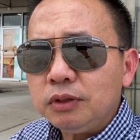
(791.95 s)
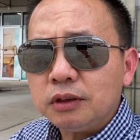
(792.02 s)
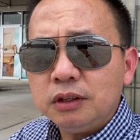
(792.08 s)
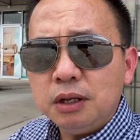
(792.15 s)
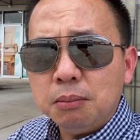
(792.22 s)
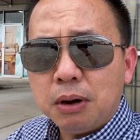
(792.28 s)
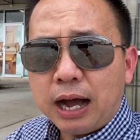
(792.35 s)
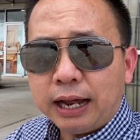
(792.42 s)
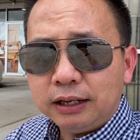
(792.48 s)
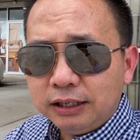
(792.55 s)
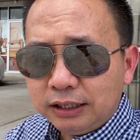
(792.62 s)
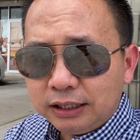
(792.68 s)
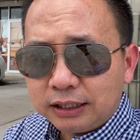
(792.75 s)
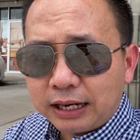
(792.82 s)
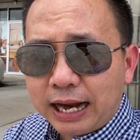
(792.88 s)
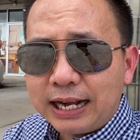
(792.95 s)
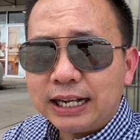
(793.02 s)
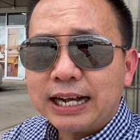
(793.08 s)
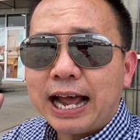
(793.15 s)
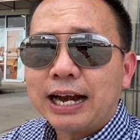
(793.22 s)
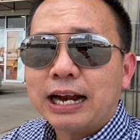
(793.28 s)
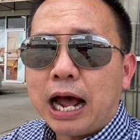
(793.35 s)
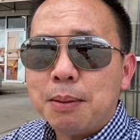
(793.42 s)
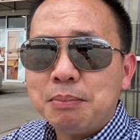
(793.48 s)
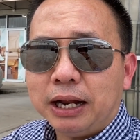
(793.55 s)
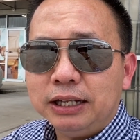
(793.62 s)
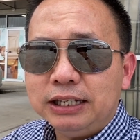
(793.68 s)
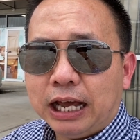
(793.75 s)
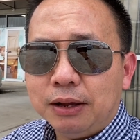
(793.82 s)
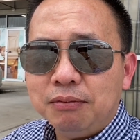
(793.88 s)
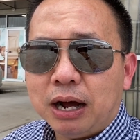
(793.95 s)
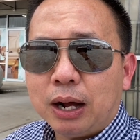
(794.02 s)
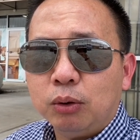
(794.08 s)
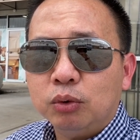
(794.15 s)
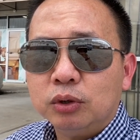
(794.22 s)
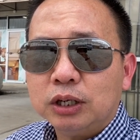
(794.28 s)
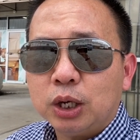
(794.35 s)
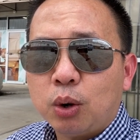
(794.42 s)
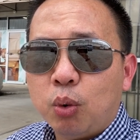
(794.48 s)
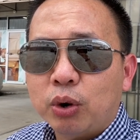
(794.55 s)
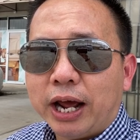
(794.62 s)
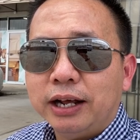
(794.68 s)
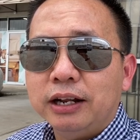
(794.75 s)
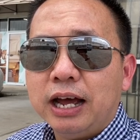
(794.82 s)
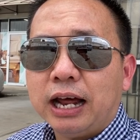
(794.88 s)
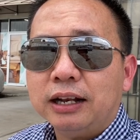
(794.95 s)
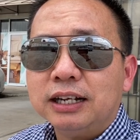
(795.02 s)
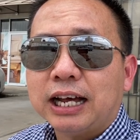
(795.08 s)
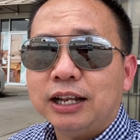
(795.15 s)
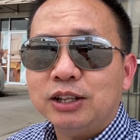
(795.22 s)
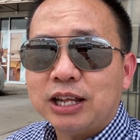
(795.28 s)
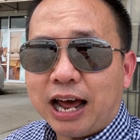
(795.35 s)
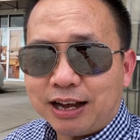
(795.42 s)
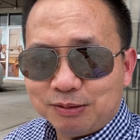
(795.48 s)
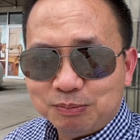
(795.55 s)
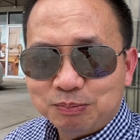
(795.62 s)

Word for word: nhưng mà ảnh ráng can đảm ảnh nhảy vào cái khu này để ảnh cạnh tranh